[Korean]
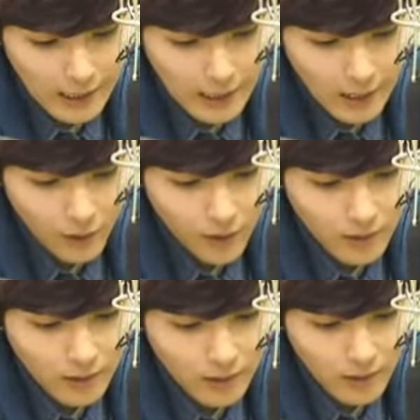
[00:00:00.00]

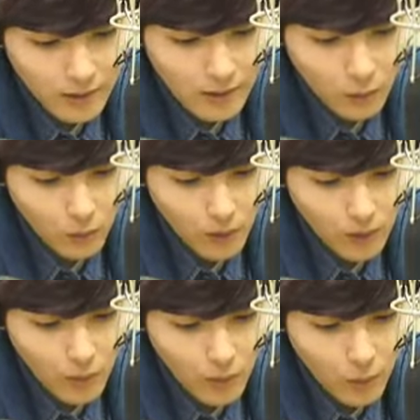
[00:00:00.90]
어렸을 때를
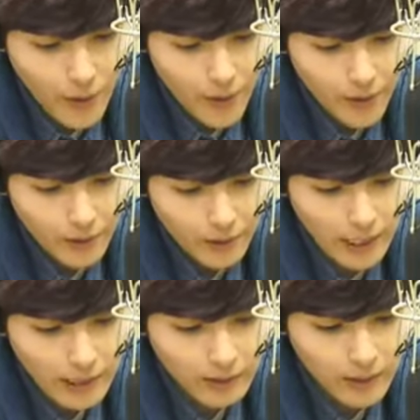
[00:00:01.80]
돌이켜 보면
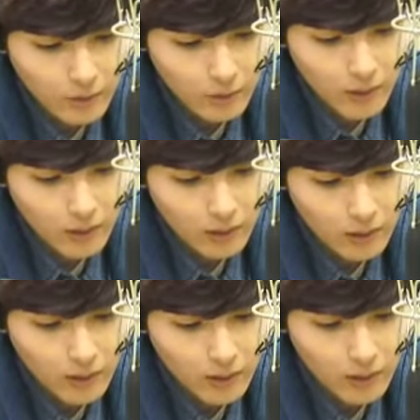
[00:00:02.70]
야근 때문에
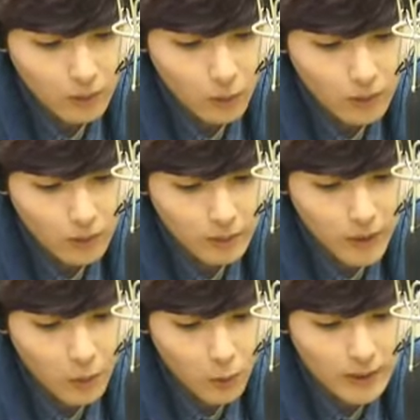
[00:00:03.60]
늦게
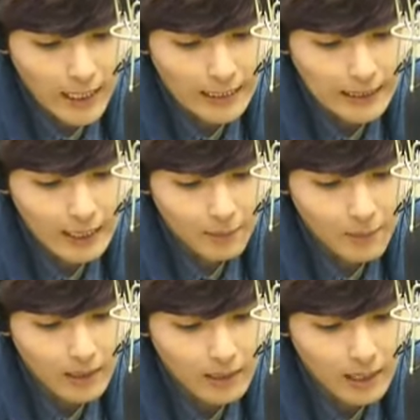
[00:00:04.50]
들어오시며 고생하신
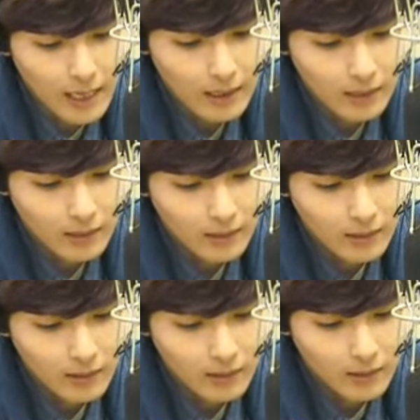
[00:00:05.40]
아빠께
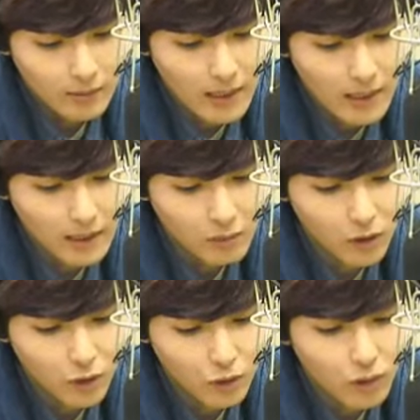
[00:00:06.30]
많이
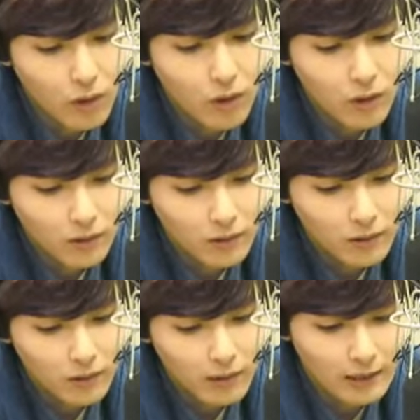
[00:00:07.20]
힘드셨죠?
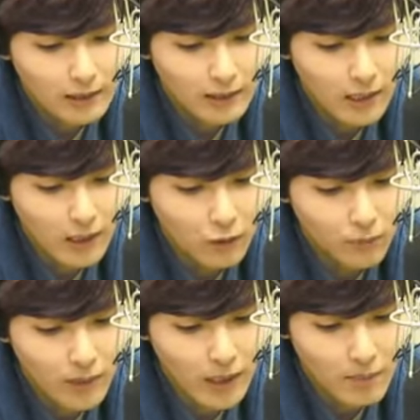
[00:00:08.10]
라는
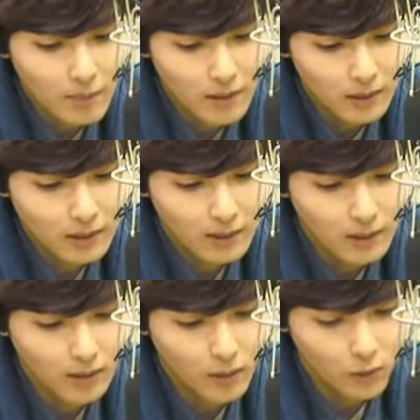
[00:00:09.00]
살가운 말 한마디
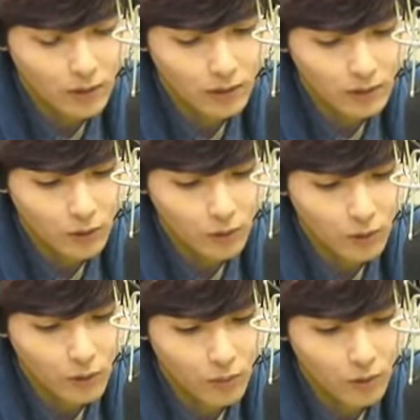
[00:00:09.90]
제대로 해드린
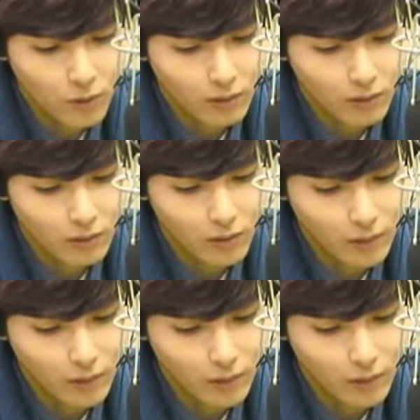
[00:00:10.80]
적이 없는 것 같아요.